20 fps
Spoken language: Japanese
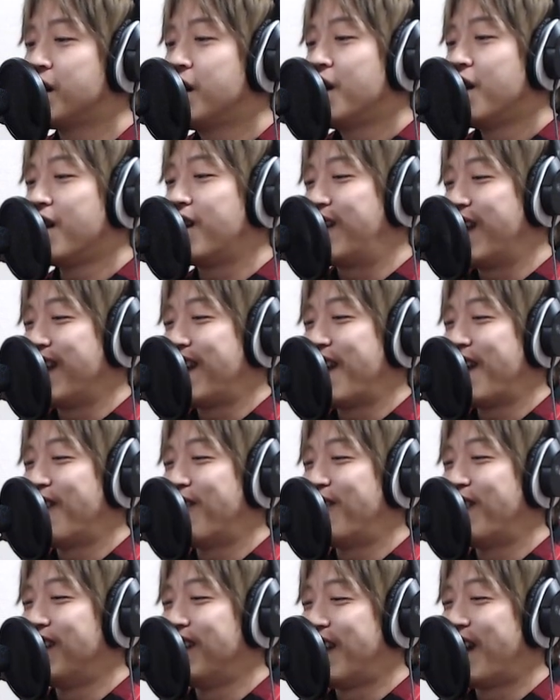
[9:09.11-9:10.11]
They
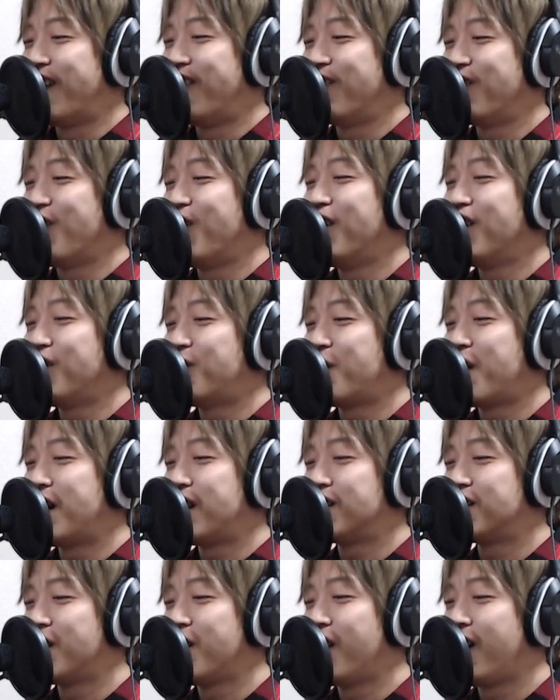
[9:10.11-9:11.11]
never lived for
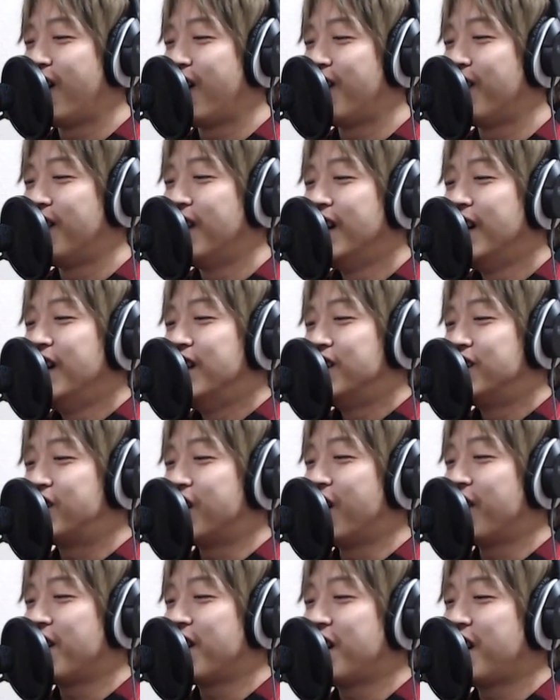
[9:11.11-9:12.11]
Rudolph,
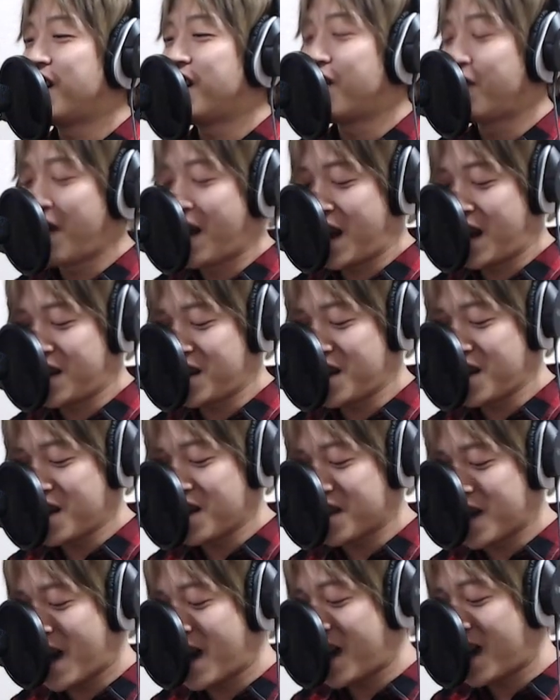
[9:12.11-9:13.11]
jumping in the
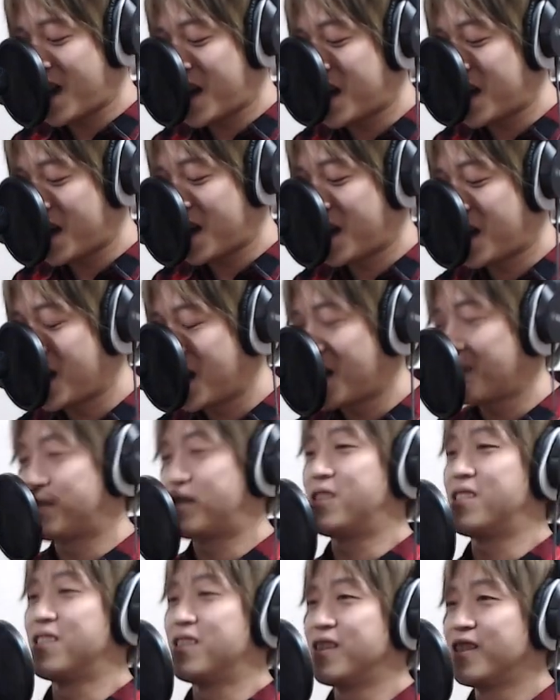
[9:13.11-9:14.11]
reindeer
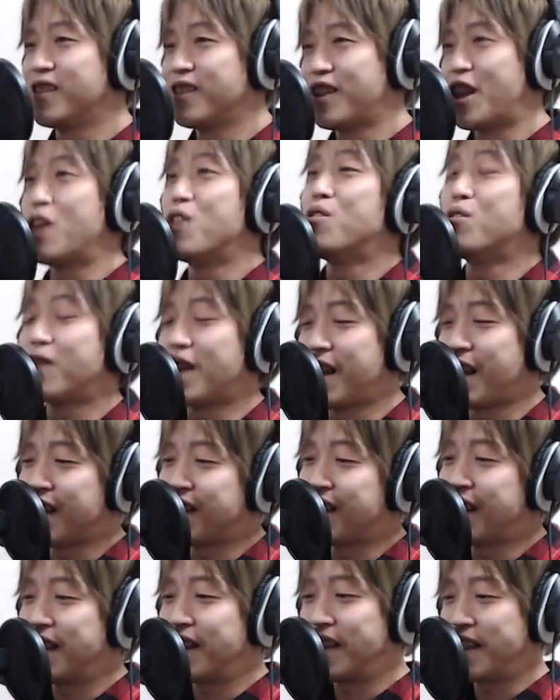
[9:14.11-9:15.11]
games. っていう歌な
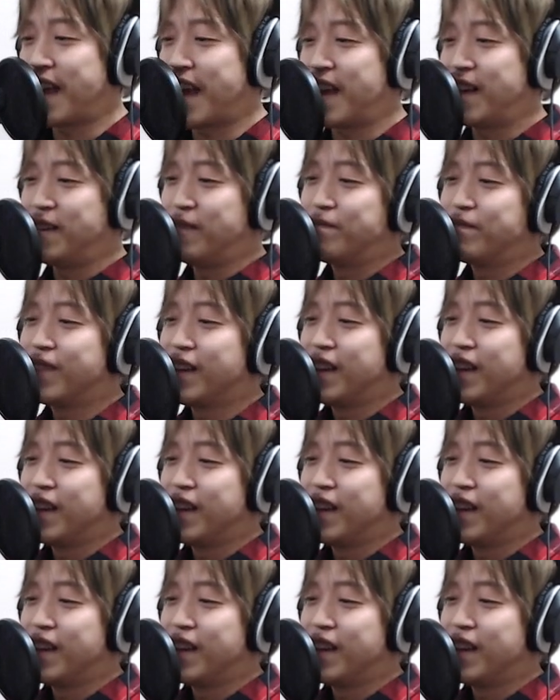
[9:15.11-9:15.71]
んだって。